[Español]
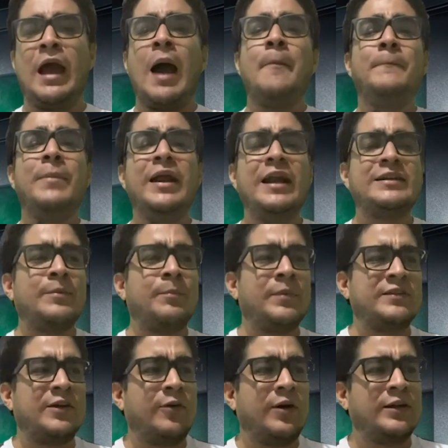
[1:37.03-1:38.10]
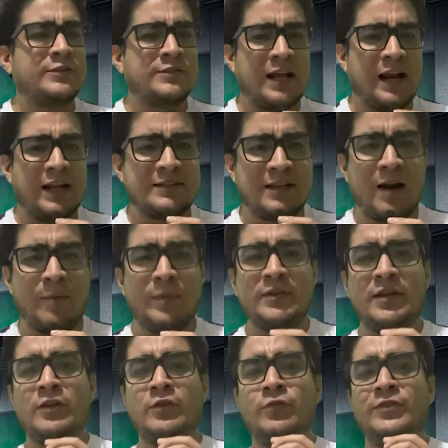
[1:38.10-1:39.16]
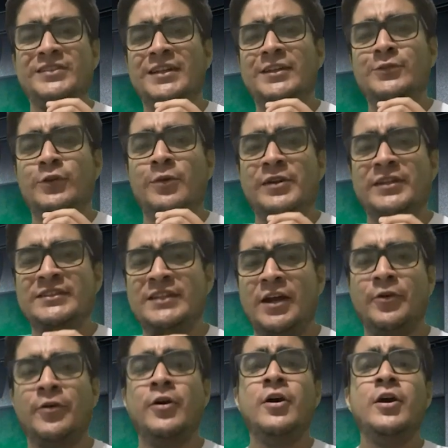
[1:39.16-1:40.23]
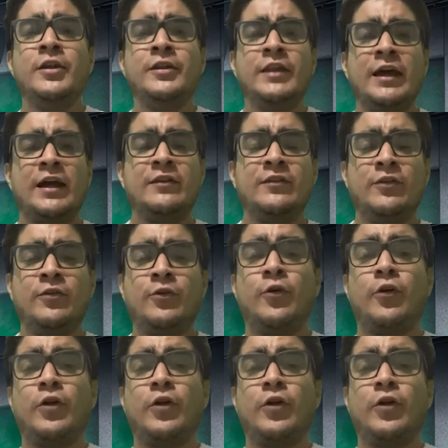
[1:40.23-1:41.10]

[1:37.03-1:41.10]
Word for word: apenas empezaron a sonar las alarmas en las oficinas de universitario de que el señor